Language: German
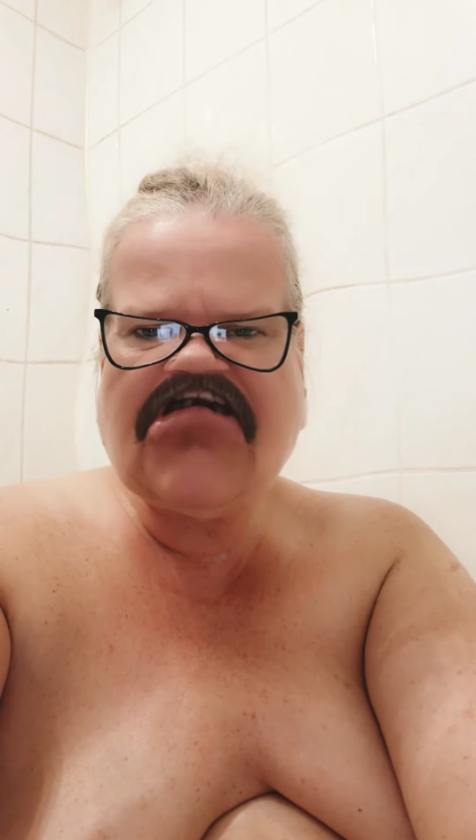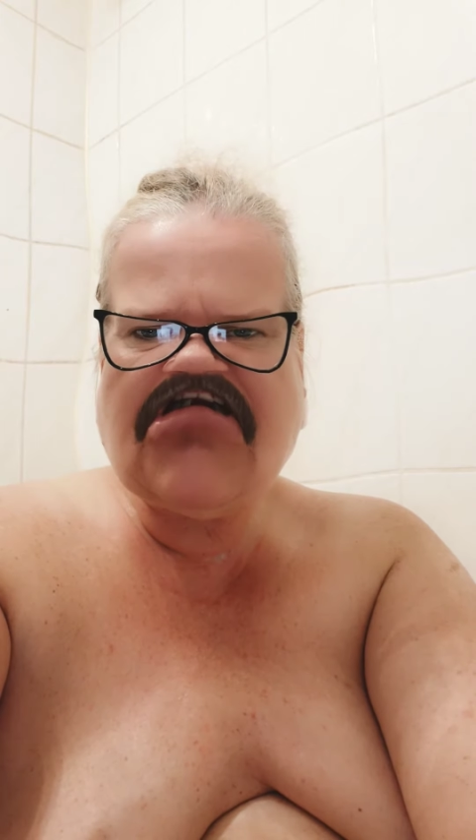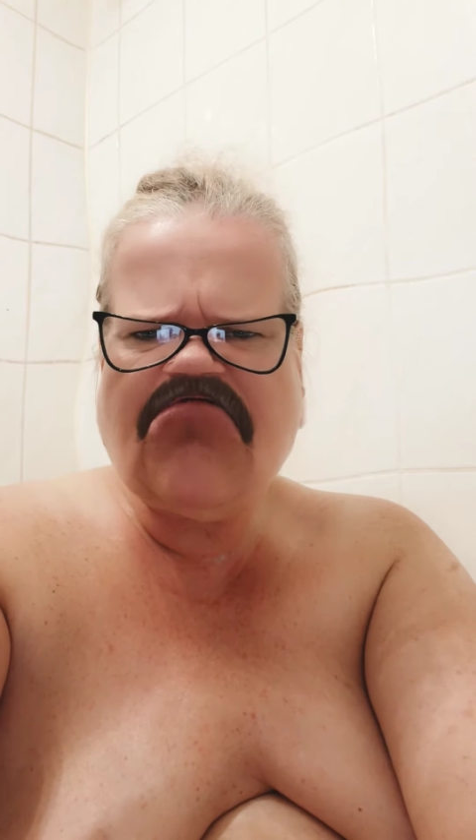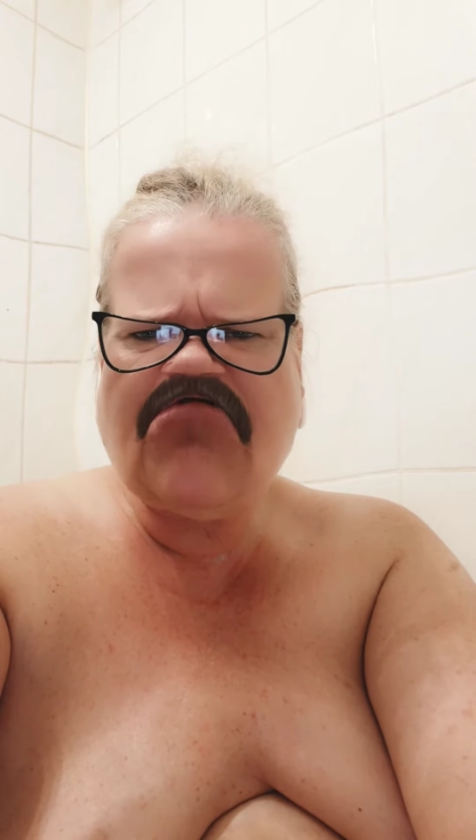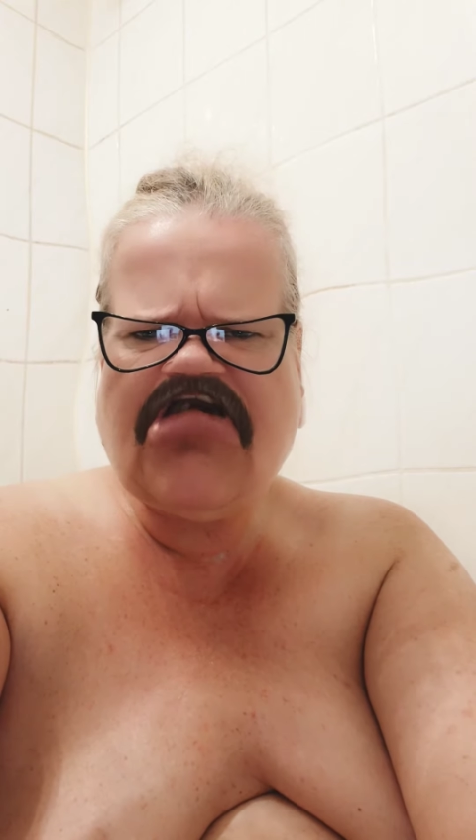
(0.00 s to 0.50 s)

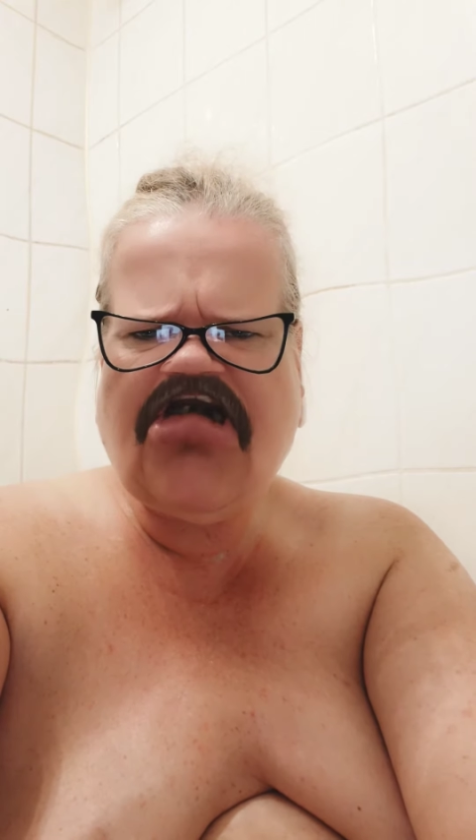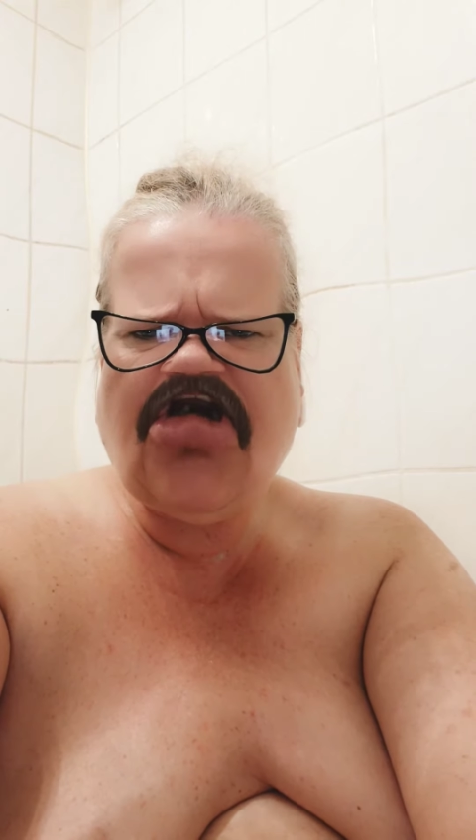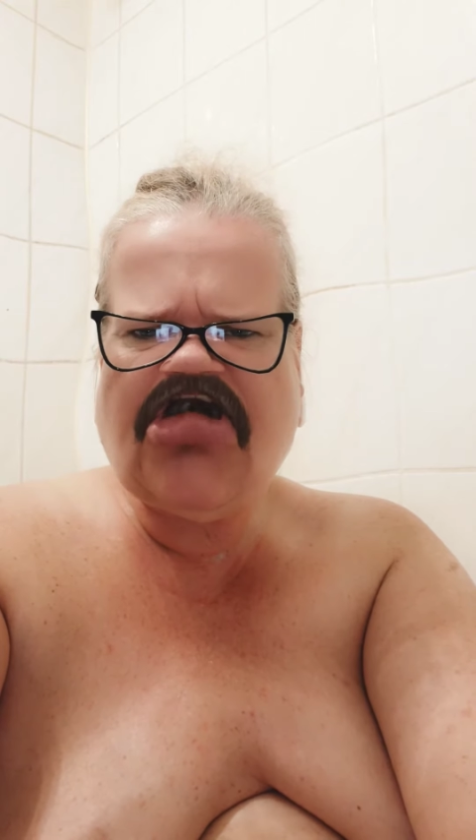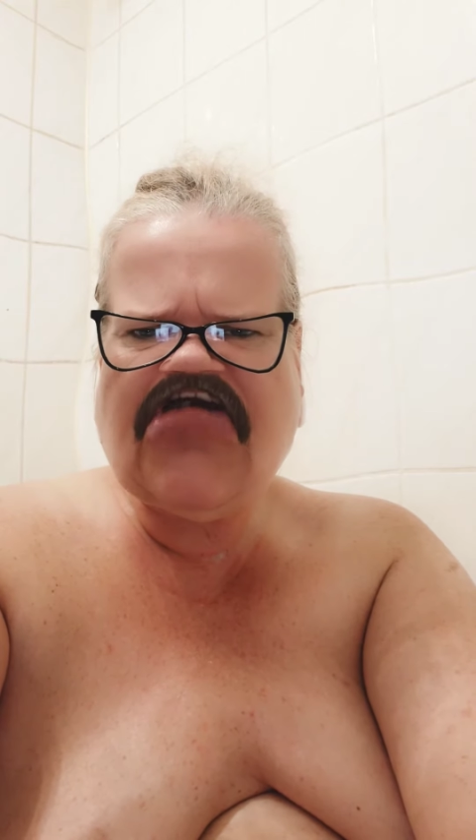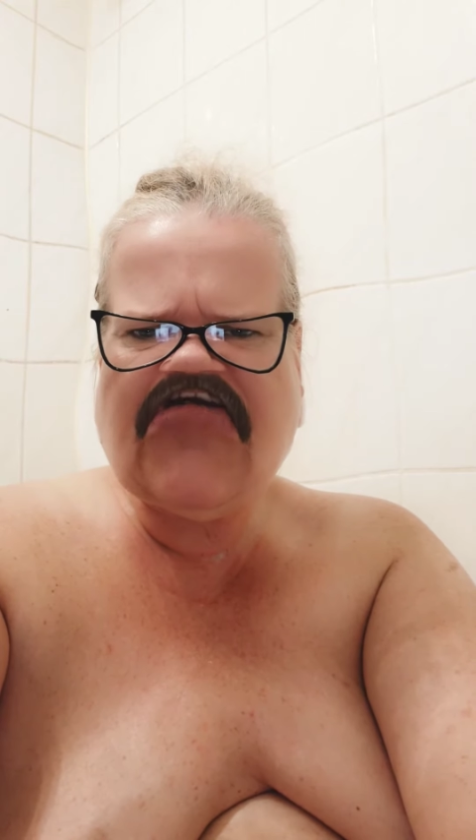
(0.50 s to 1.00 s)
Ignorier
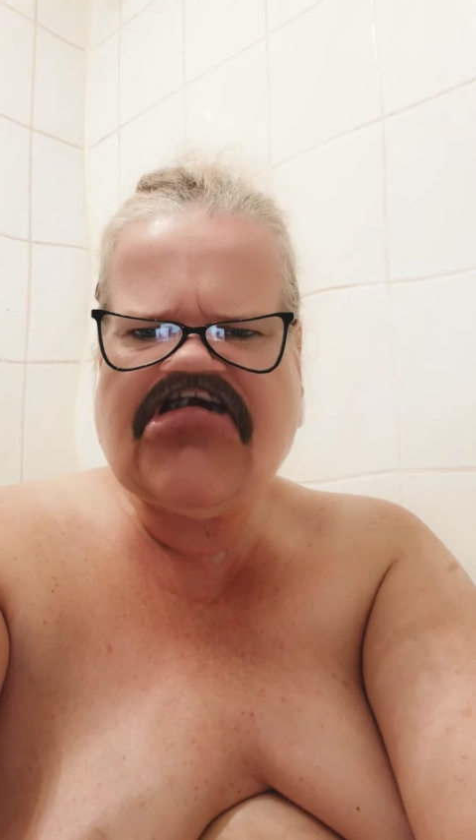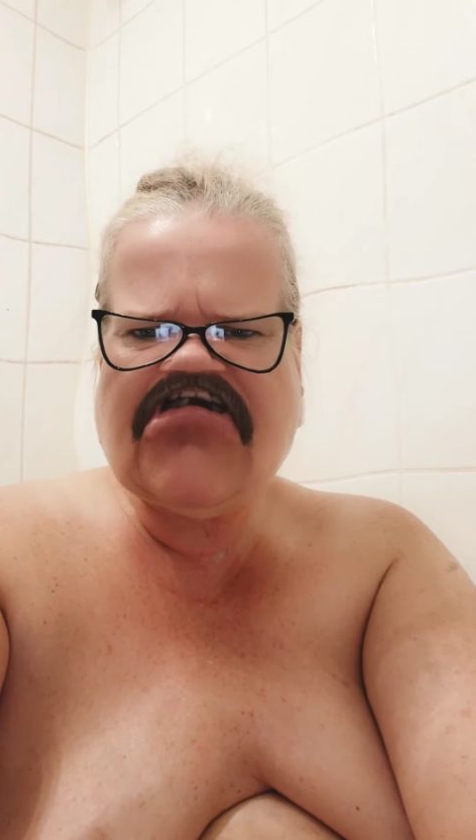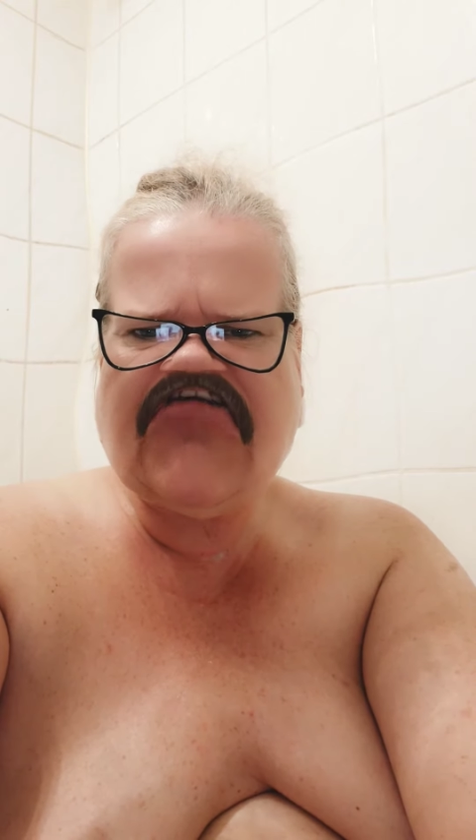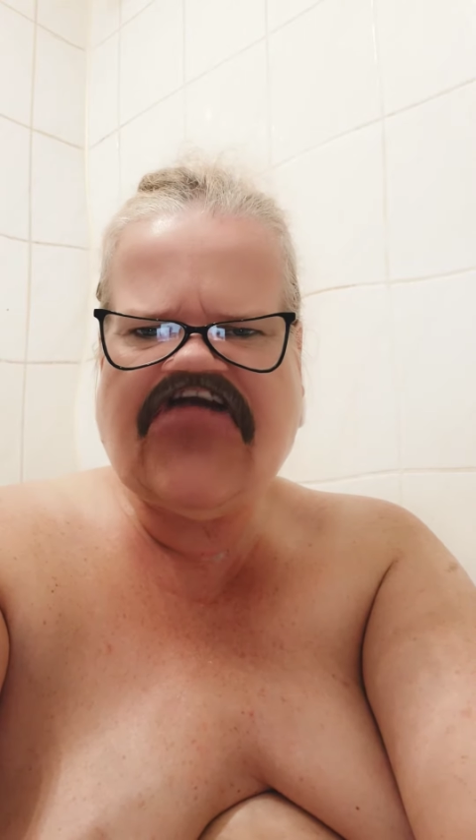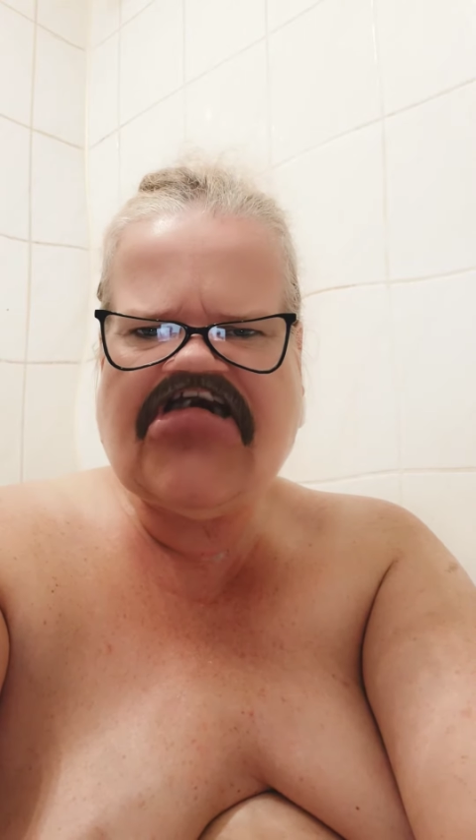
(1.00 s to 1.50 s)
da diese
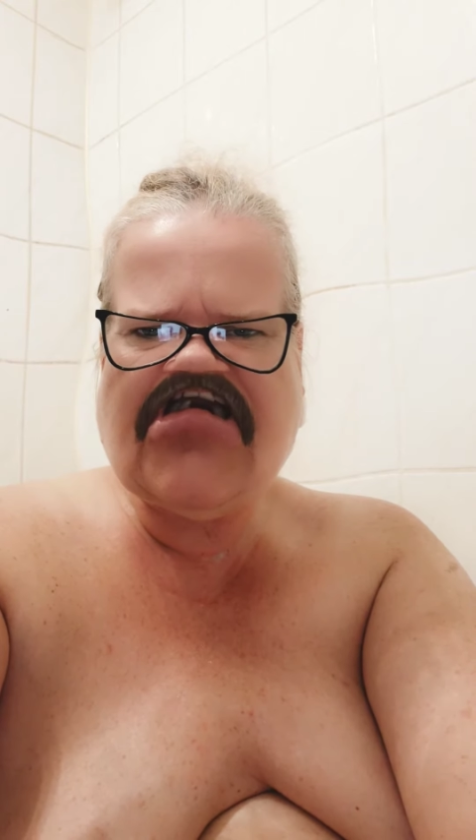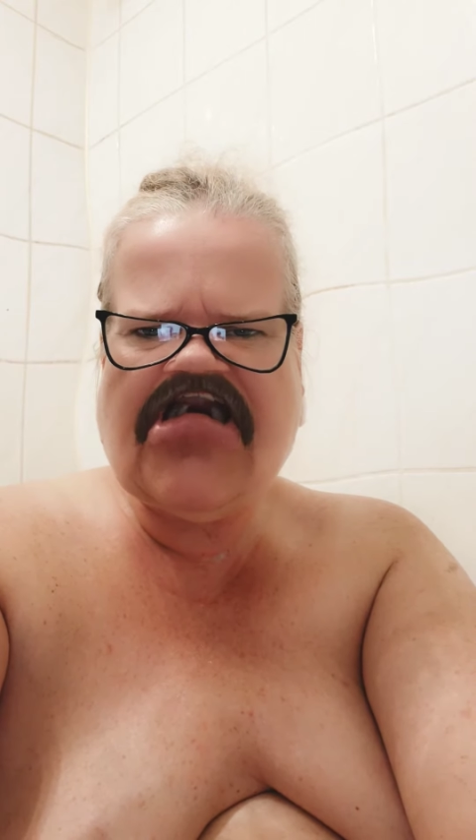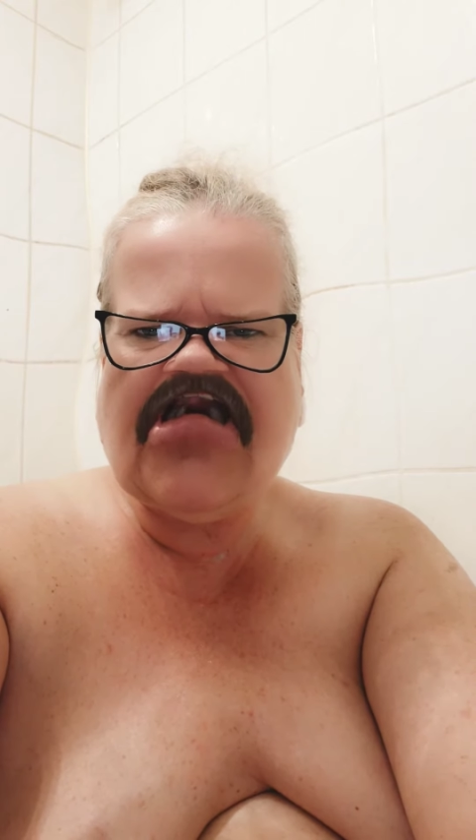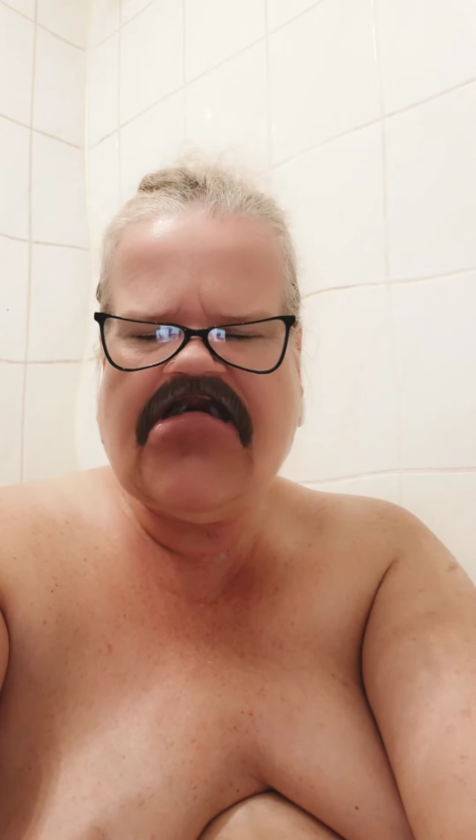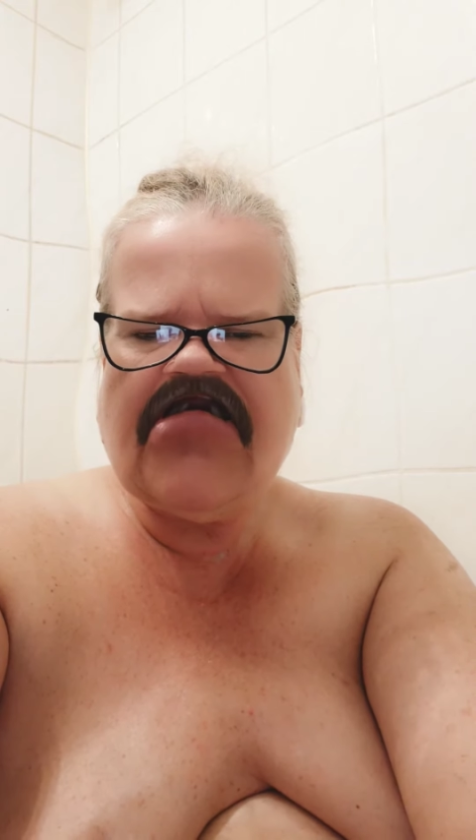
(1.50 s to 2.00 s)

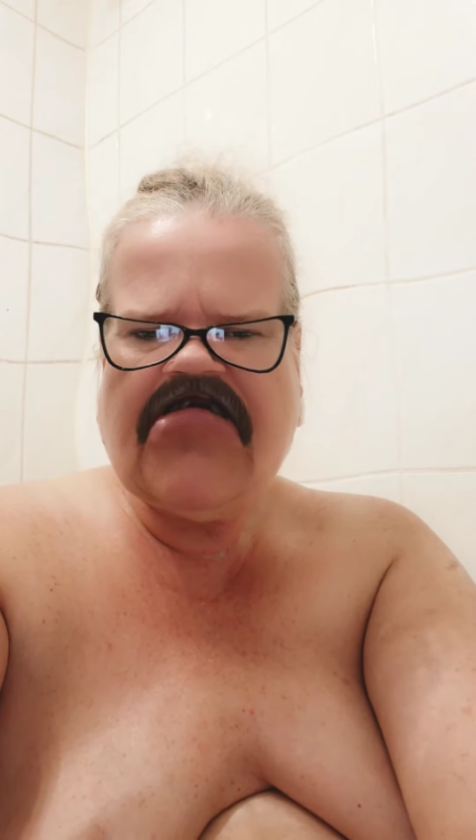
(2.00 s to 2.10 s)
Gesindel.